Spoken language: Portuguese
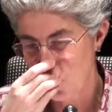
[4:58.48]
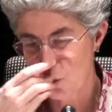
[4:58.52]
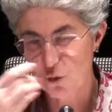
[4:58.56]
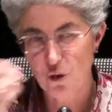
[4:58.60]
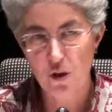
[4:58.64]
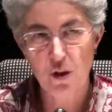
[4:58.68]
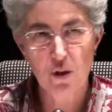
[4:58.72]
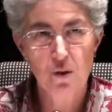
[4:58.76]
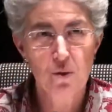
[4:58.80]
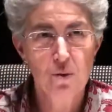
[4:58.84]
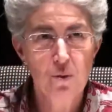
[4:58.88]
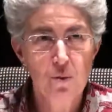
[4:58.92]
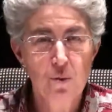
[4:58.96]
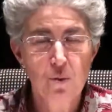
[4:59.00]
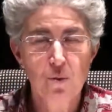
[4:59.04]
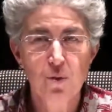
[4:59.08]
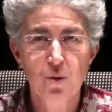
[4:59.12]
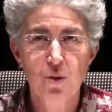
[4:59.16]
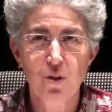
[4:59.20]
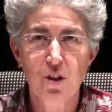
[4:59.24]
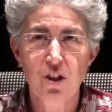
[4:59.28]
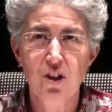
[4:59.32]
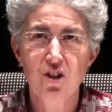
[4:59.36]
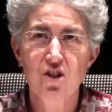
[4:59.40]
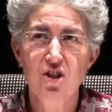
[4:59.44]
judeu,
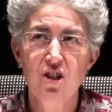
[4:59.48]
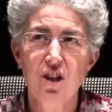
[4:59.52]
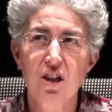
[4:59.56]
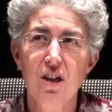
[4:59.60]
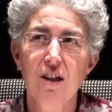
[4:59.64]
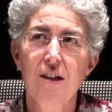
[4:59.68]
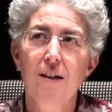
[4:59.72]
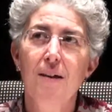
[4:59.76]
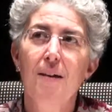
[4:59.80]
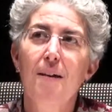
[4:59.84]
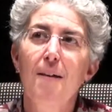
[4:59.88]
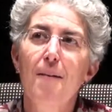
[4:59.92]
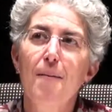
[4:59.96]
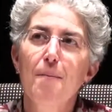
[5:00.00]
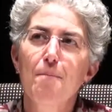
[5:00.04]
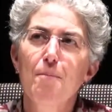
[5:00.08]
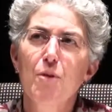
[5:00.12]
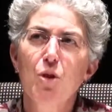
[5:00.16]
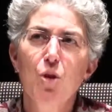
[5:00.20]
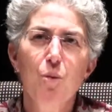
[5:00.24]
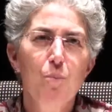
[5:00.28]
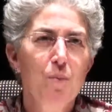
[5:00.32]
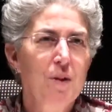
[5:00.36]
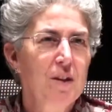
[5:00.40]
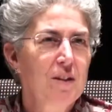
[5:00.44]
de origem,
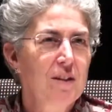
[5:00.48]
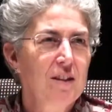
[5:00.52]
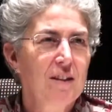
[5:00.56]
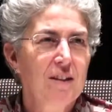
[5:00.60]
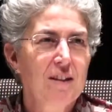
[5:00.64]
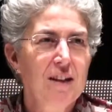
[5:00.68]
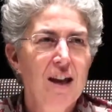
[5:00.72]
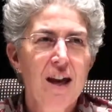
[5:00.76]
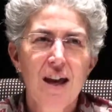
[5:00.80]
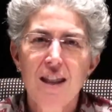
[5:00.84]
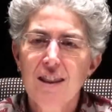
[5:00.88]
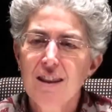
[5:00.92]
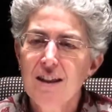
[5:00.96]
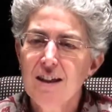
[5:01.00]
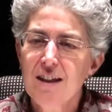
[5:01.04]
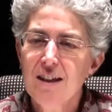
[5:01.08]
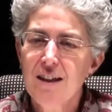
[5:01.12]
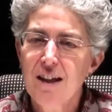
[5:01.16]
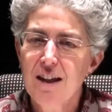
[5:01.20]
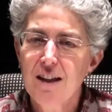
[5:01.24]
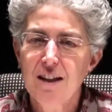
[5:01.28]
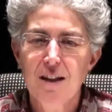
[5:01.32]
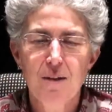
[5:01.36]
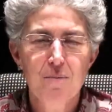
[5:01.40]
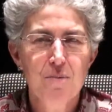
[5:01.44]
mas não pratico nada,
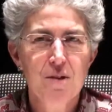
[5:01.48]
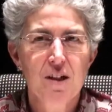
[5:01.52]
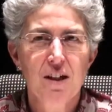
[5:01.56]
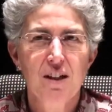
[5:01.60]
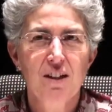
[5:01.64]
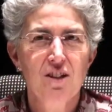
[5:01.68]
nem da minha